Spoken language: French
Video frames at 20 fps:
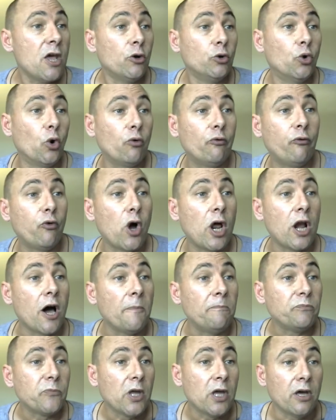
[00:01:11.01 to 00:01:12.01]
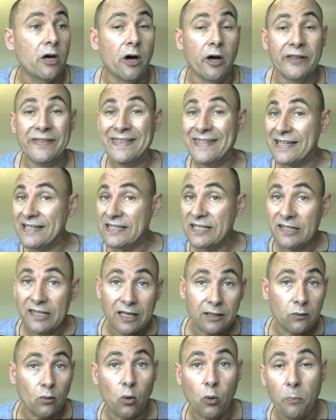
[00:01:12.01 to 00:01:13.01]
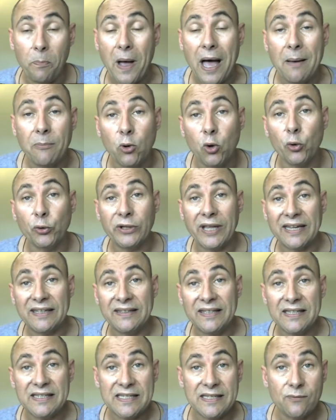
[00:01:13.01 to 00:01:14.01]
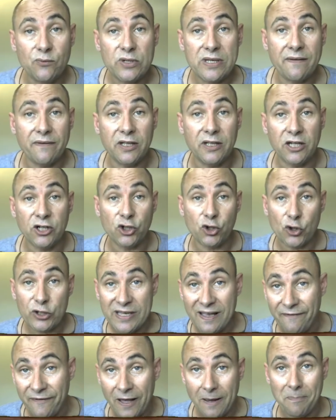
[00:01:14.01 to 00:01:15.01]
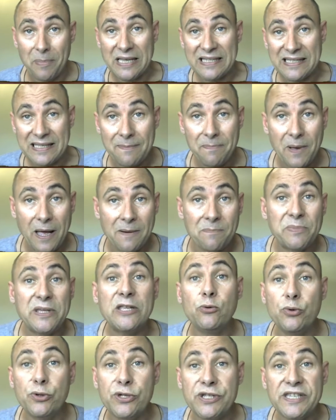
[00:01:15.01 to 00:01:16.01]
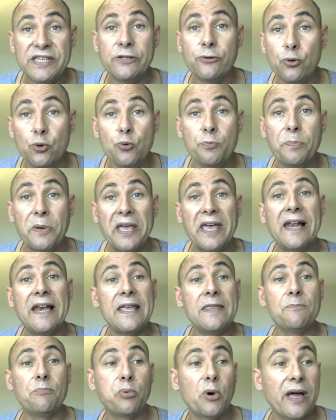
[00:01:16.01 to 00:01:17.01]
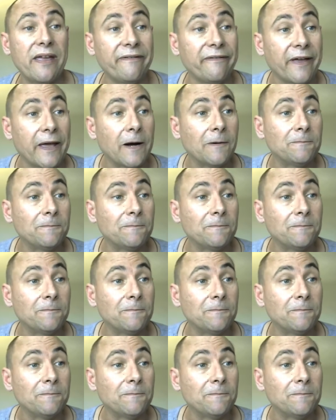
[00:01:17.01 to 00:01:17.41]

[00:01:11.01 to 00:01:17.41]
Donc voilà, euh, n'hésitez donc pas à me contacter si vous avez des choses à faire passer par le biais du site upln.fr.